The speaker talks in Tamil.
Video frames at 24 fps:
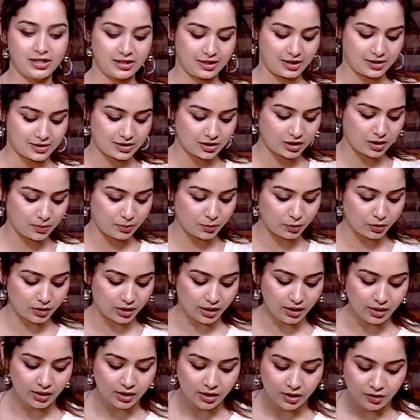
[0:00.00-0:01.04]
நசுக்க
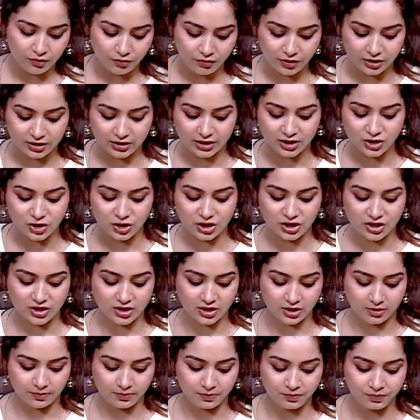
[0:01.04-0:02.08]
போகிறேன் வித்து
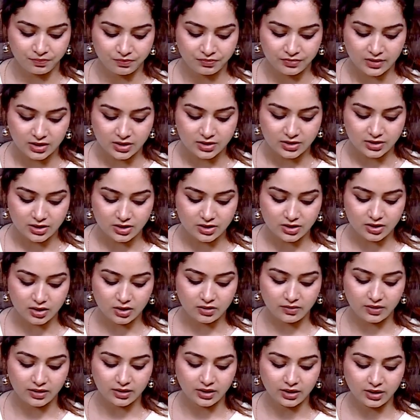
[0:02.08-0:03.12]
ஜிஞ்சர்
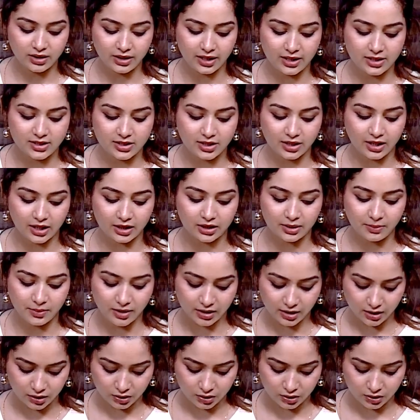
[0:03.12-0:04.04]
ஜிஞ்சரும் வந்து டேஸ்ட்டுக்கு ஏற்ற மாதிரி